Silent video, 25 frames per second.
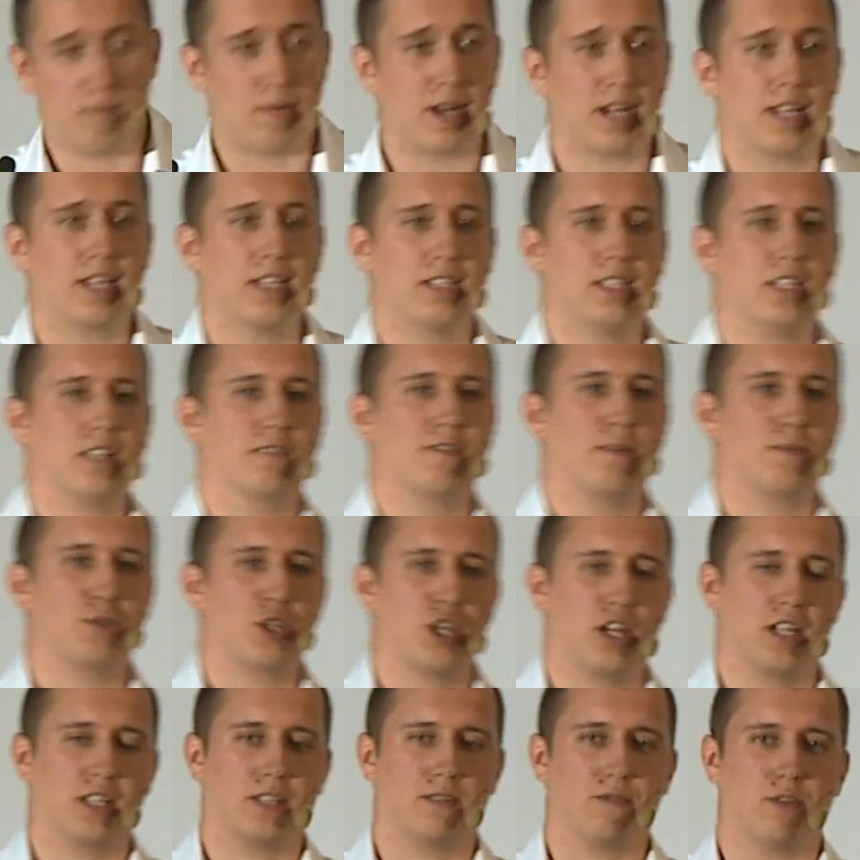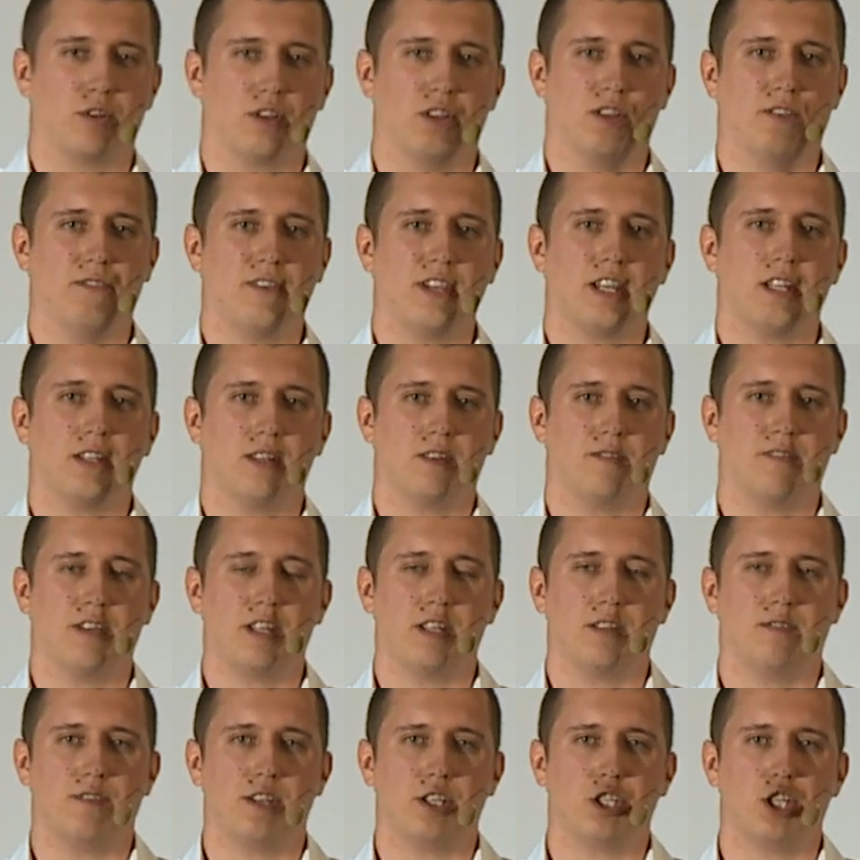маркетинг вообще, это вот две,
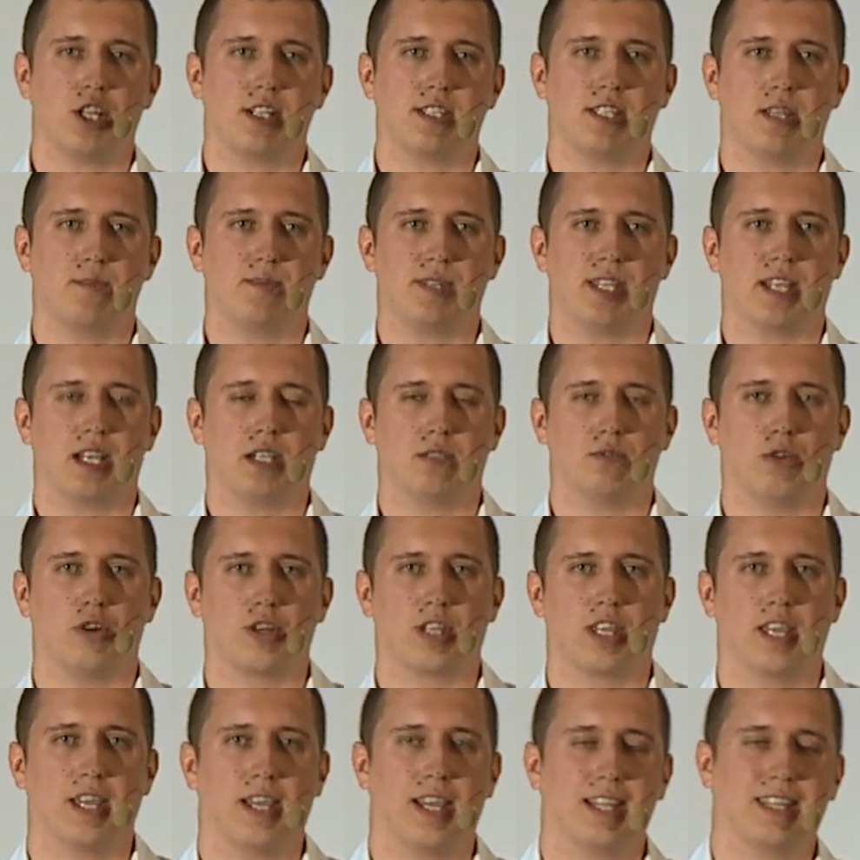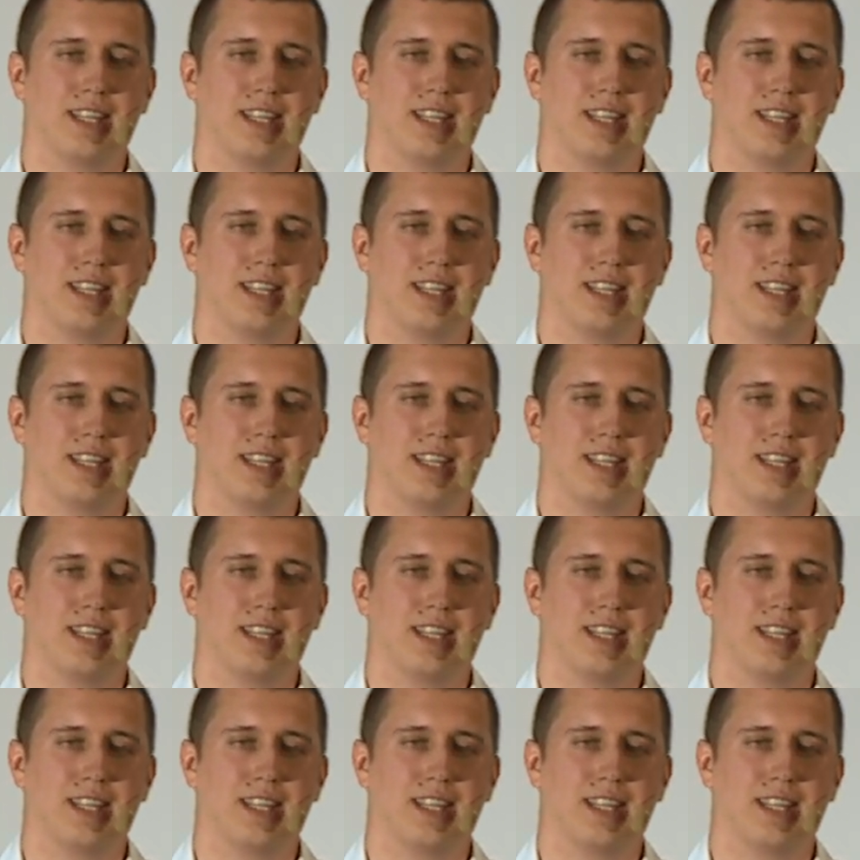две, две части психологии.